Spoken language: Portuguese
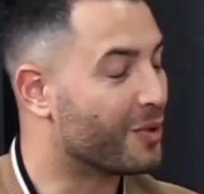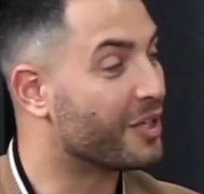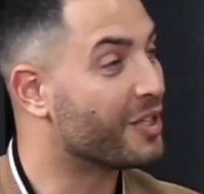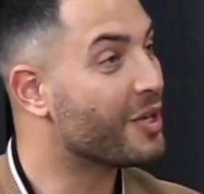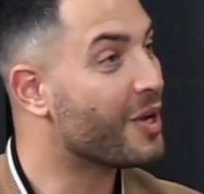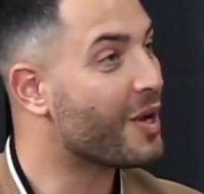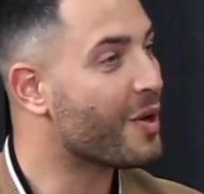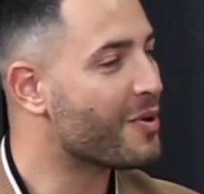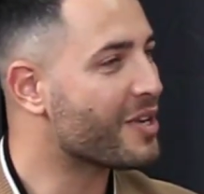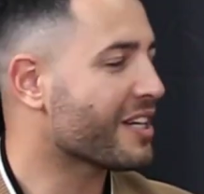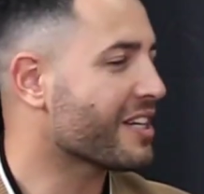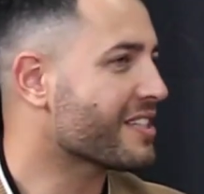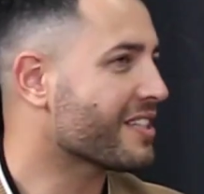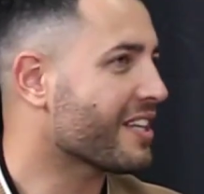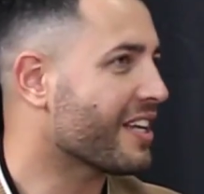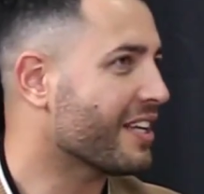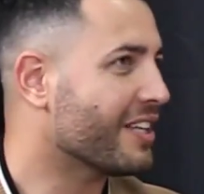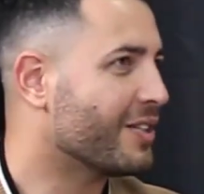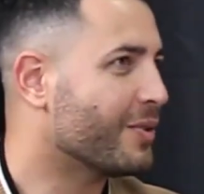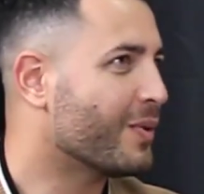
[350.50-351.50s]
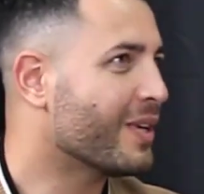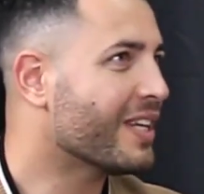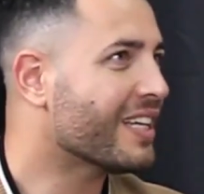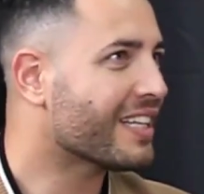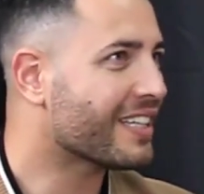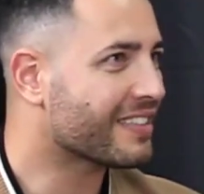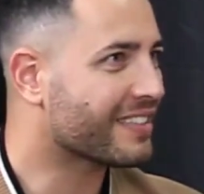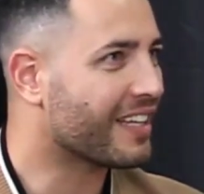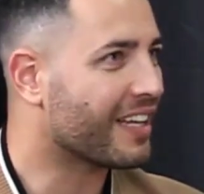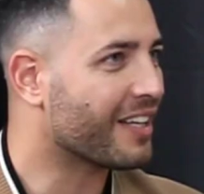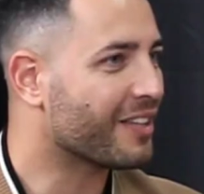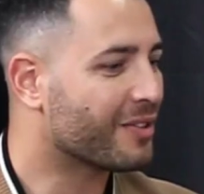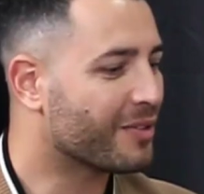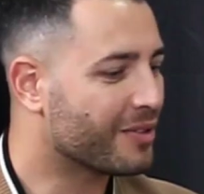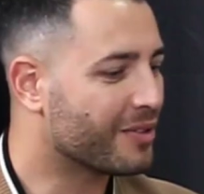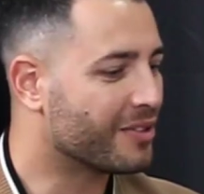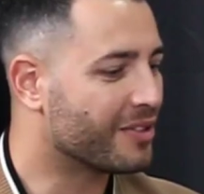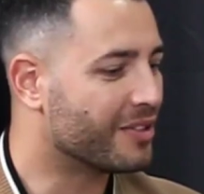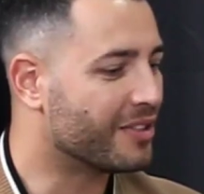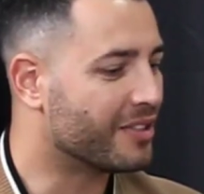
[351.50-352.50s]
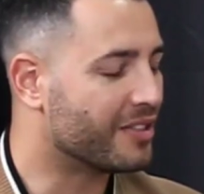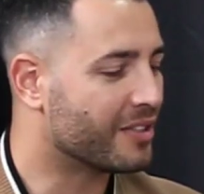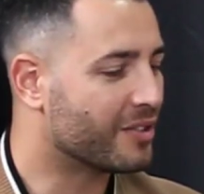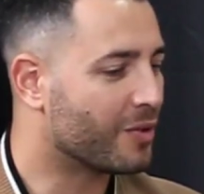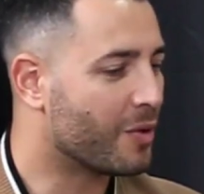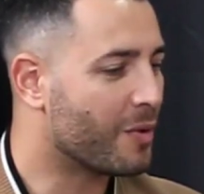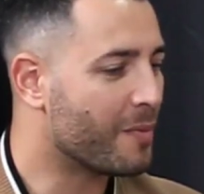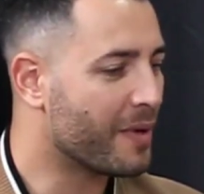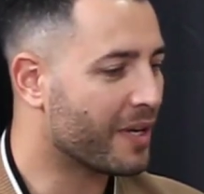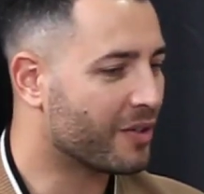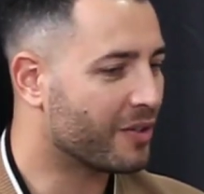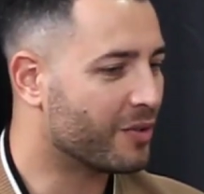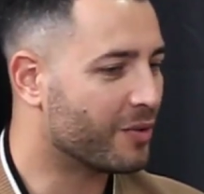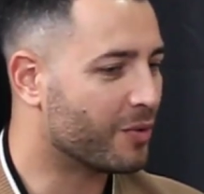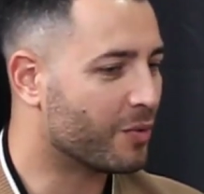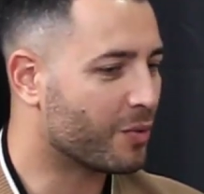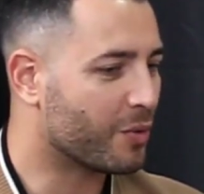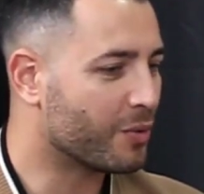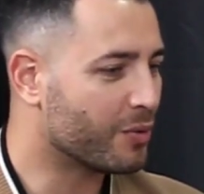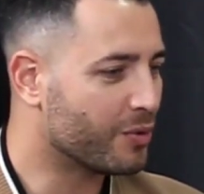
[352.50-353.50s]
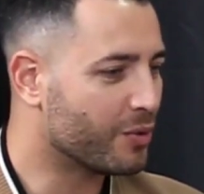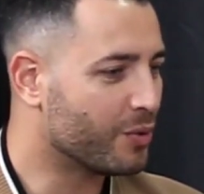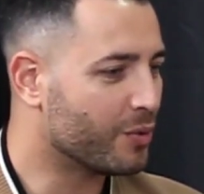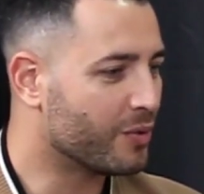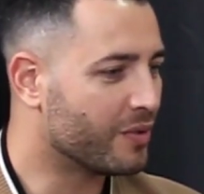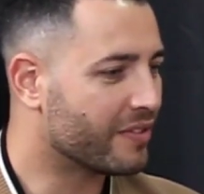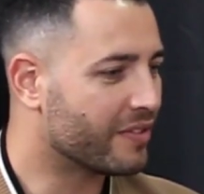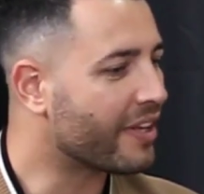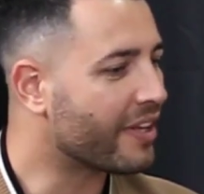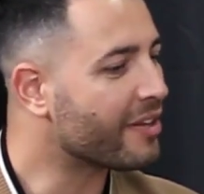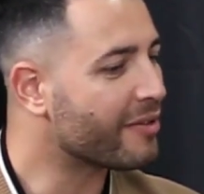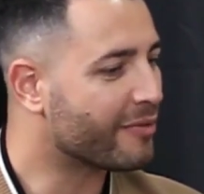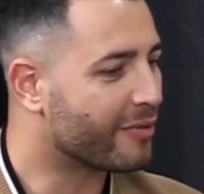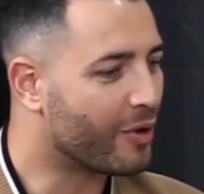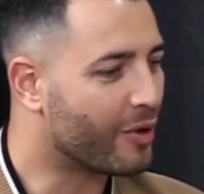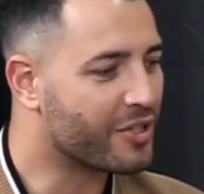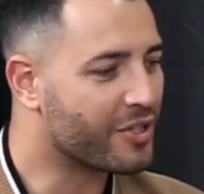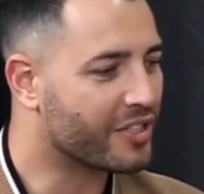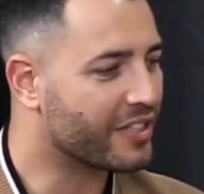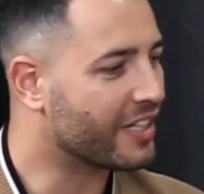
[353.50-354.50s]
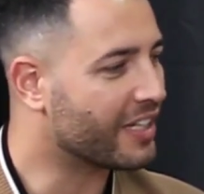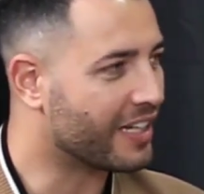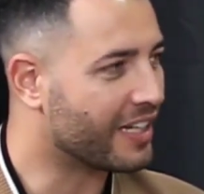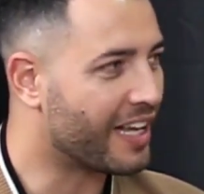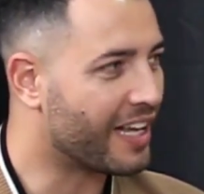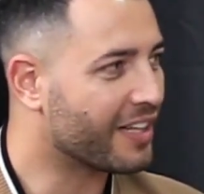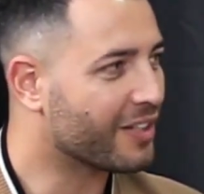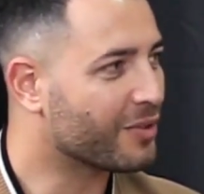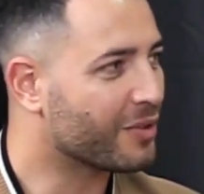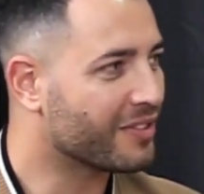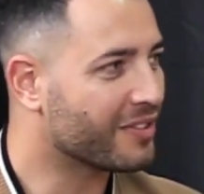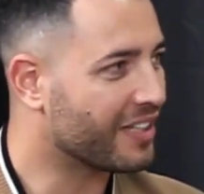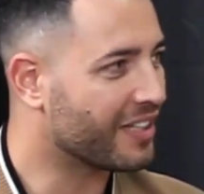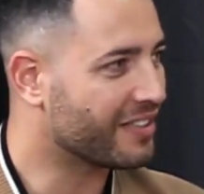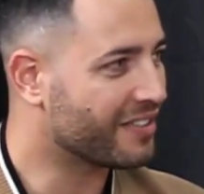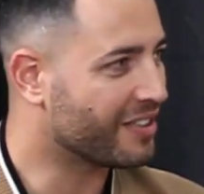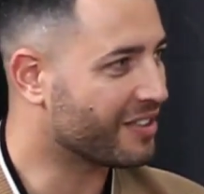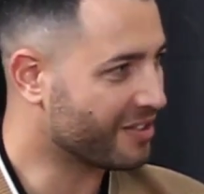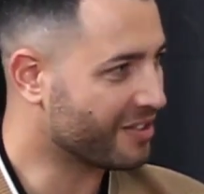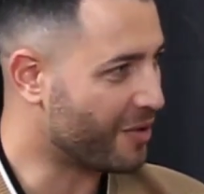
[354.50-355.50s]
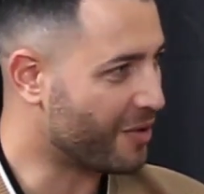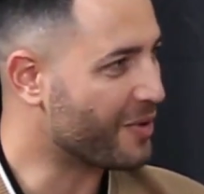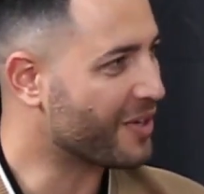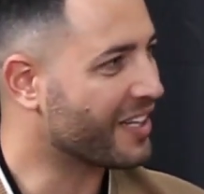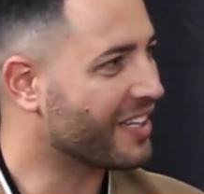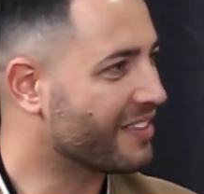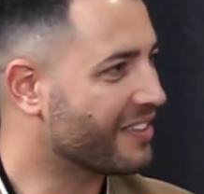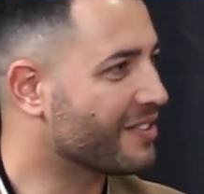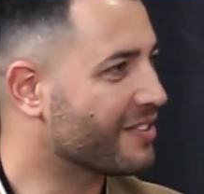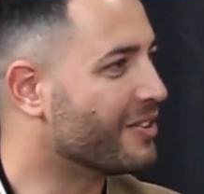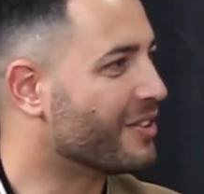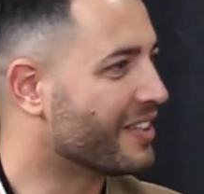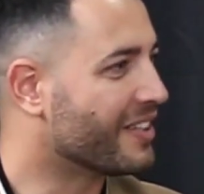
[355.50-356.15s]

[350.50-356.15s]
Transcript: E, eu, é engraçado, e o engraçado de que como é que um conteúdo sem voz, sem nada, consegue ser tão enriquecedor?